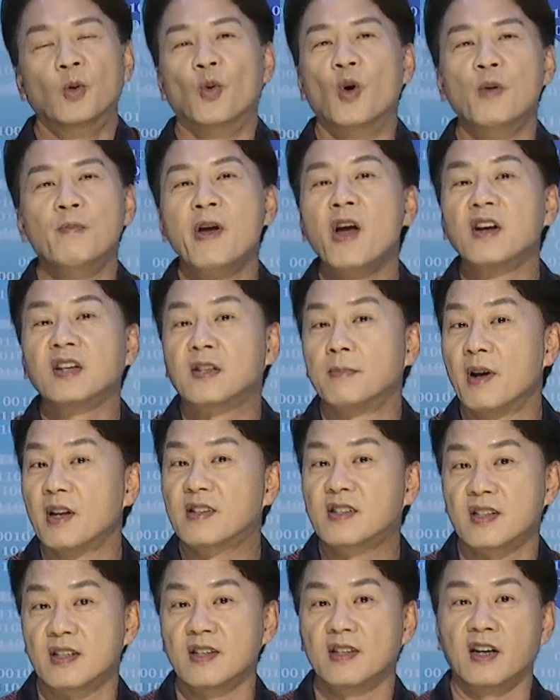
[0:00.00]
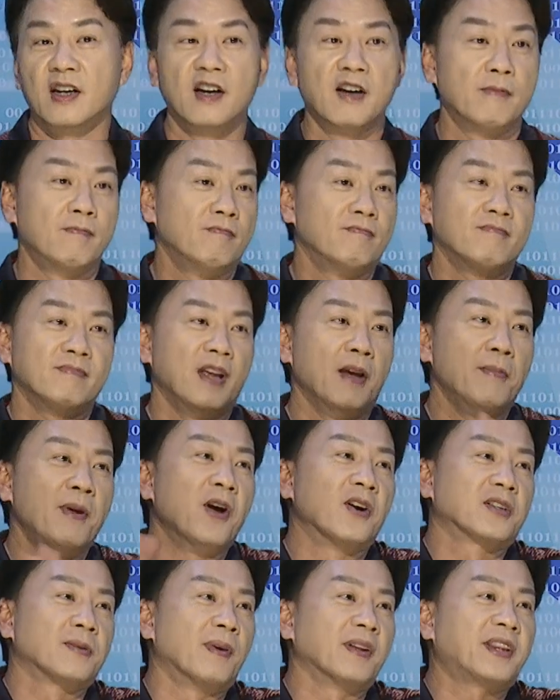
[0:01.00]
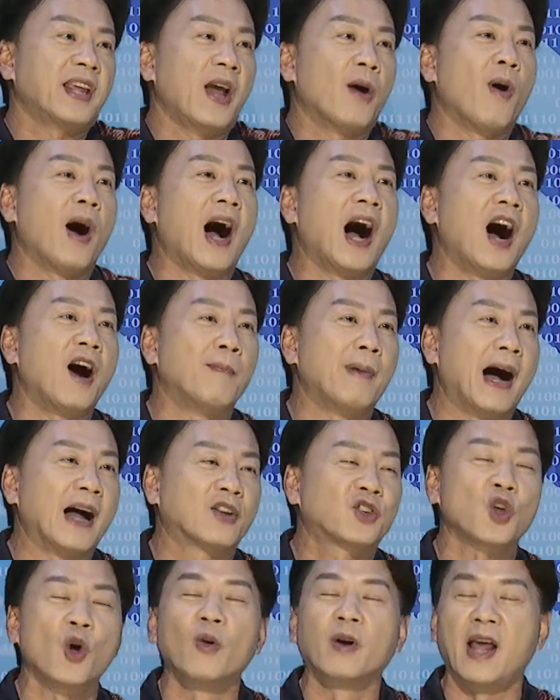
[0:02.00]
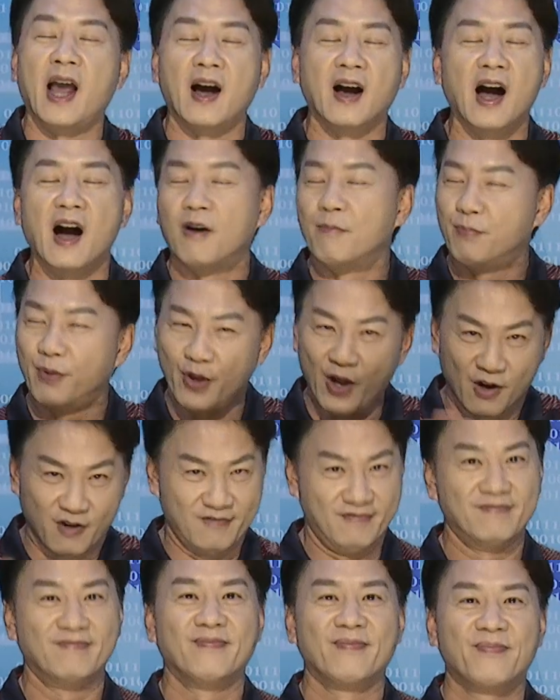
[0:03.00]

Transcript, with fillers: 我没有什么资格，也没有什么电话号码，中两号不用。